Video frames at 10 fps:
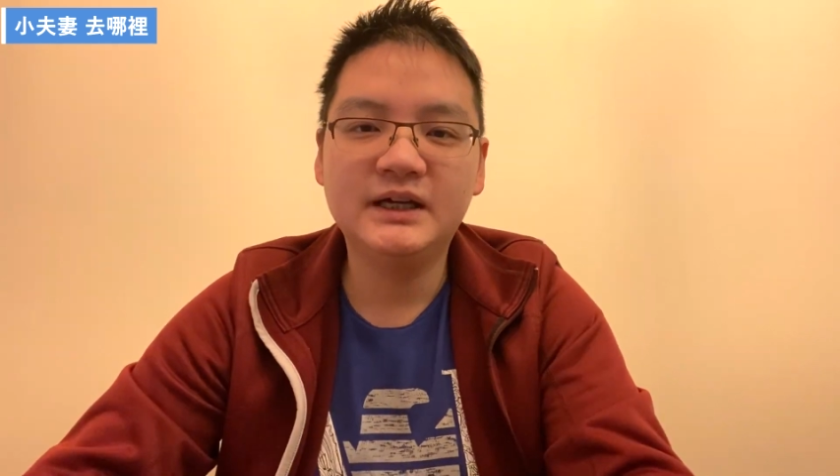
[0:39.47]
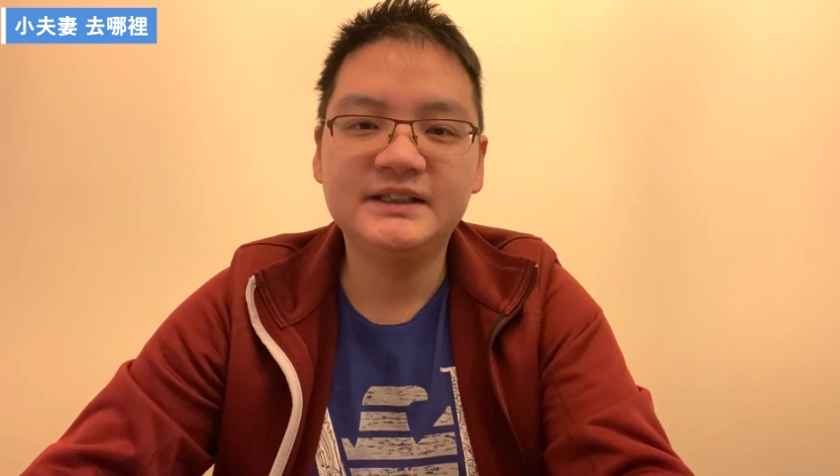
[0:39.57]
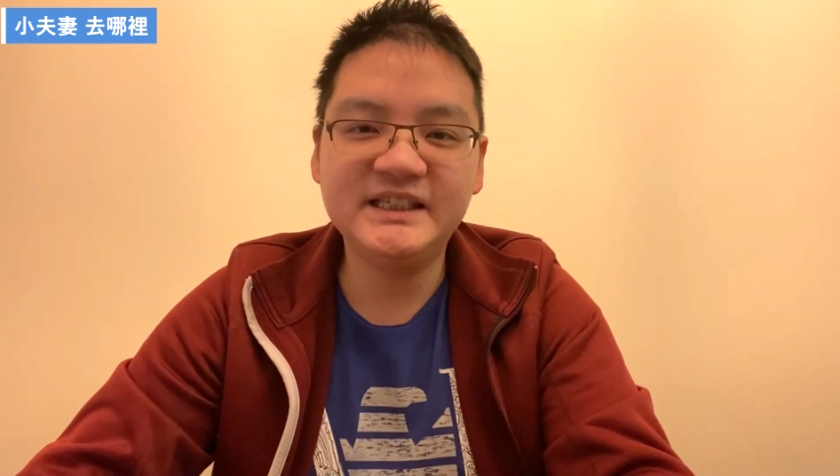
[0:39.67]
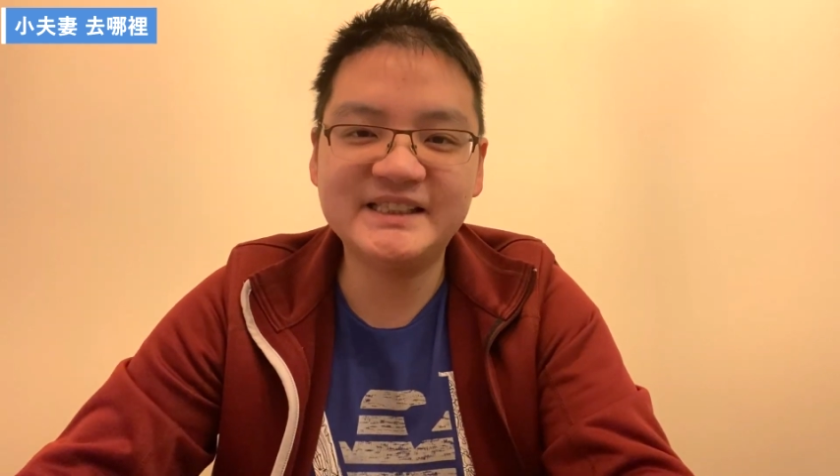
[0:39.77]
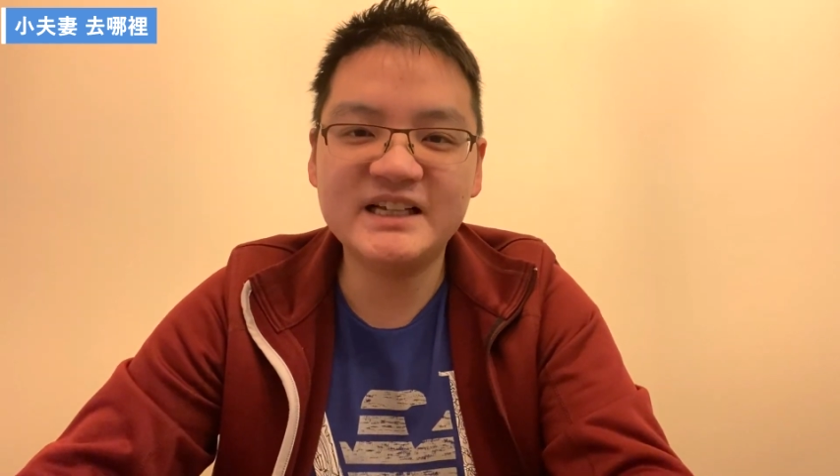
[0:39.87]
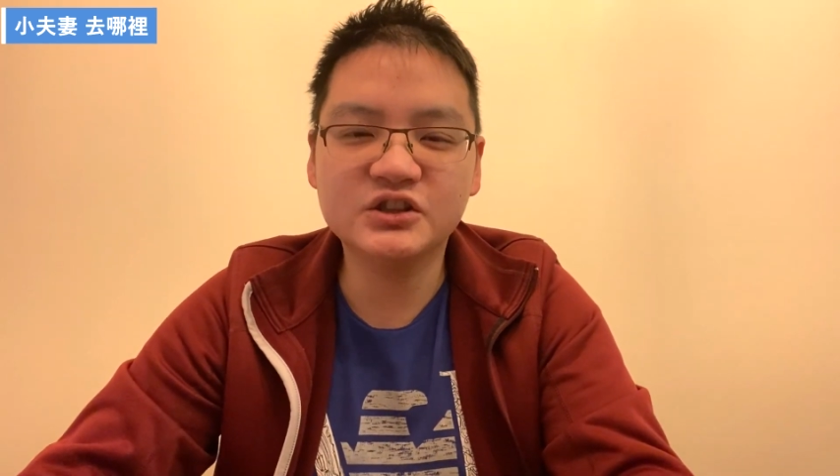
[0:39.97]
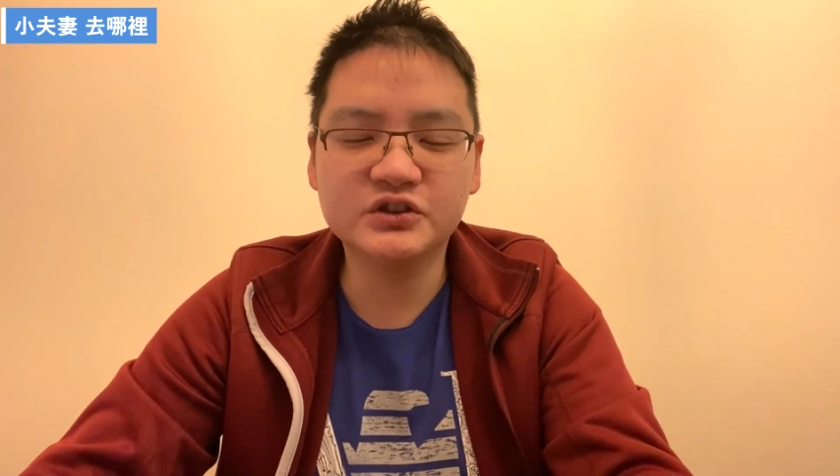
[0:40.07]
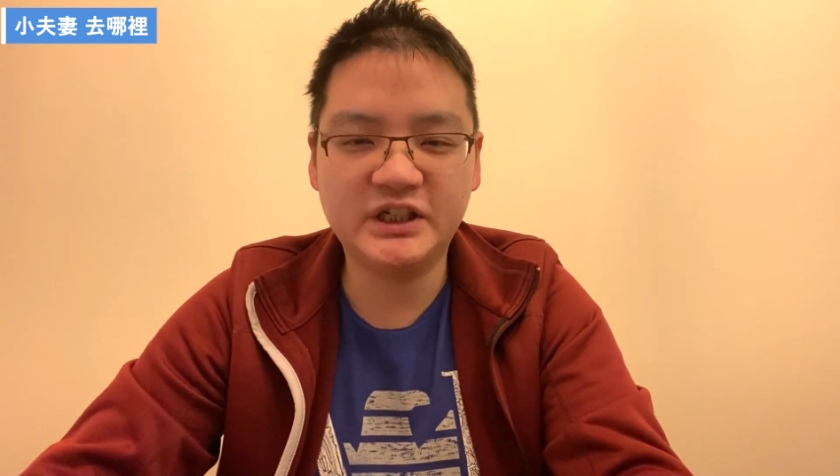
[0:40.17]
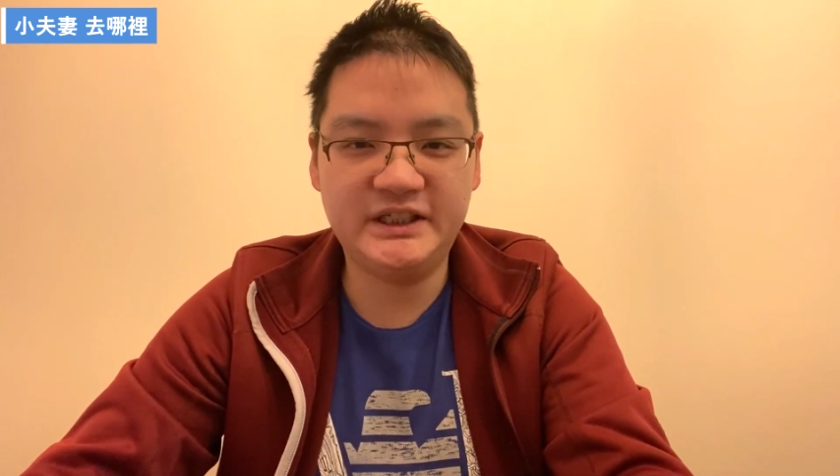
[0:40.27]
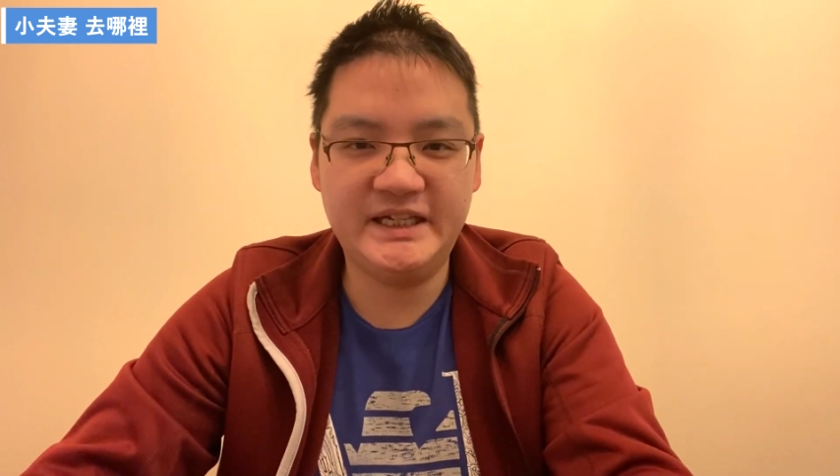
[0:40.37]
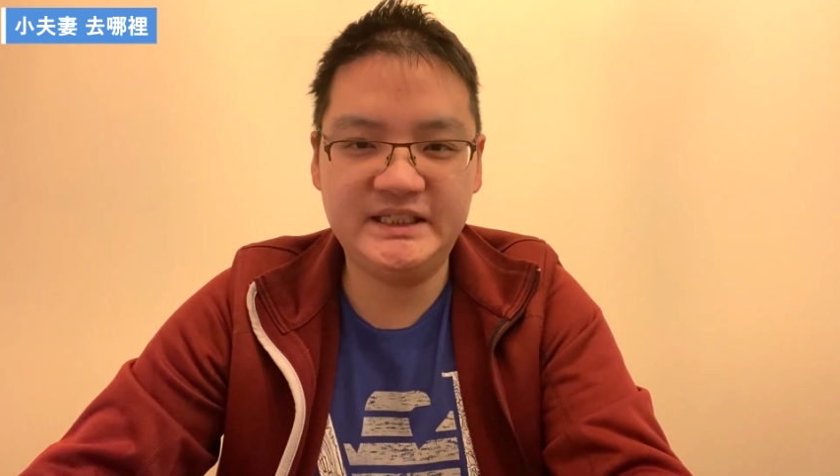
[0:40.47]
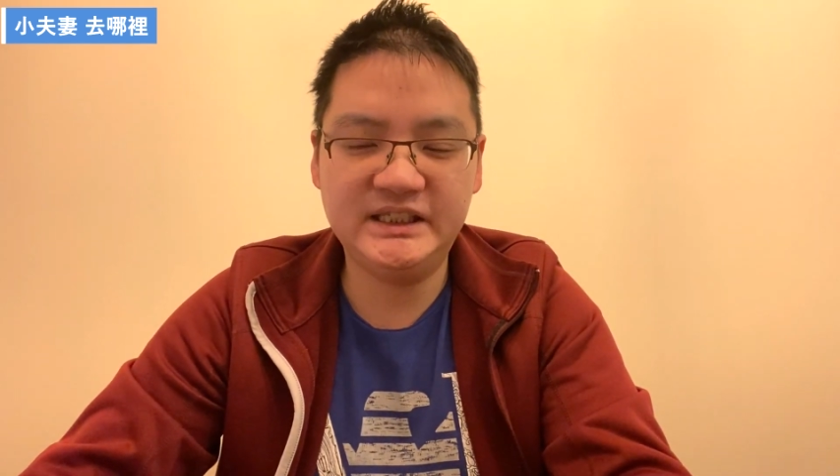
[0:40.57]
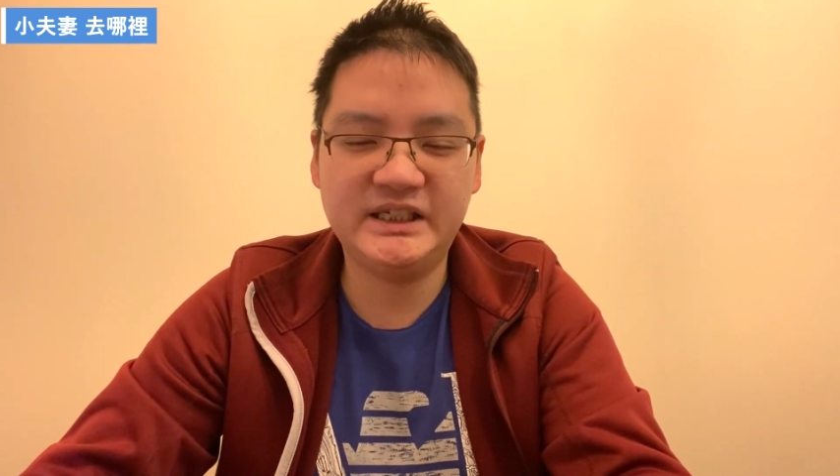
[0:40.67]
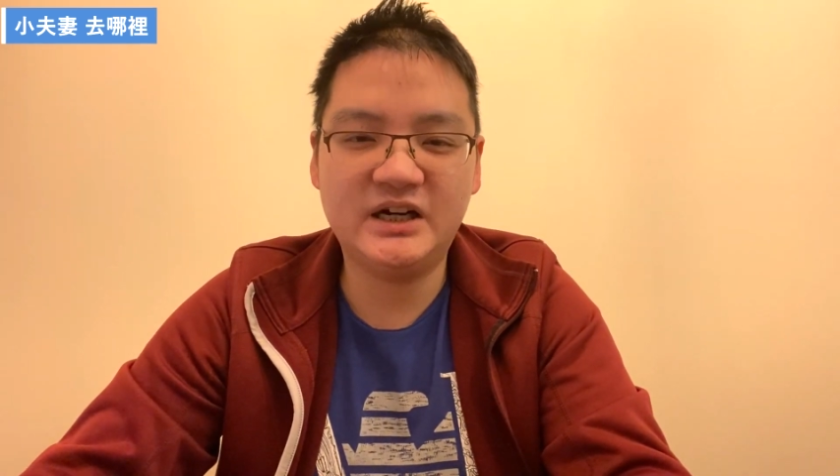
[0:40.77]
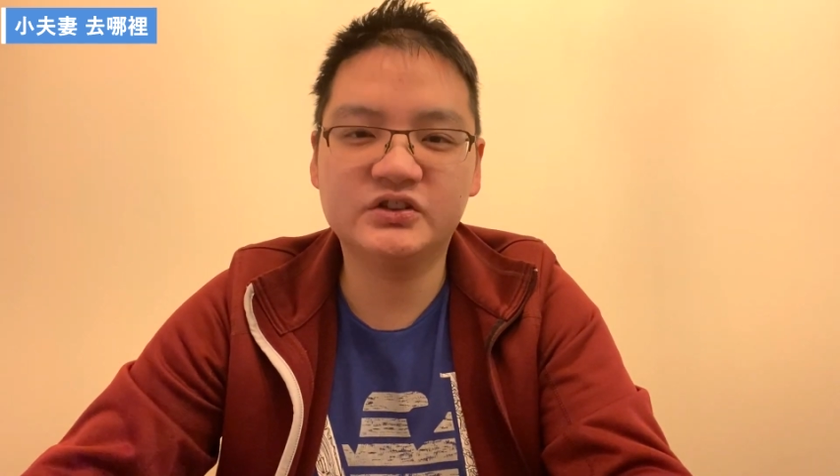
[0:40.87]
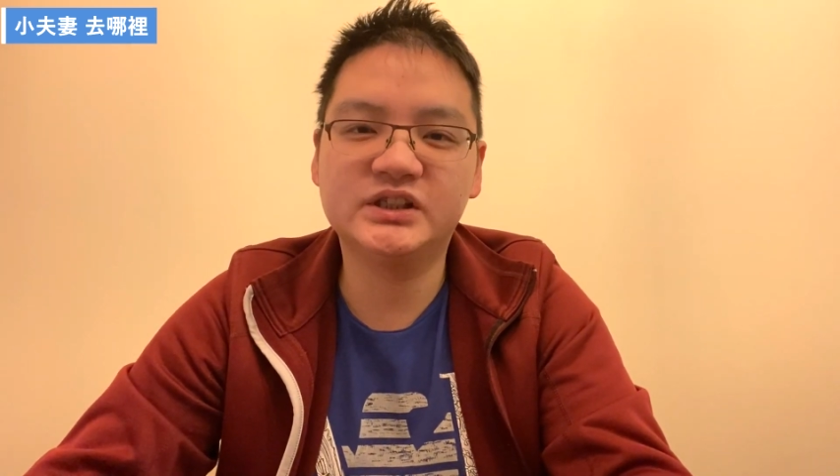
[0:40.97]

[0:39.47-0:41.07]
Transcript: 第三种省钱技巧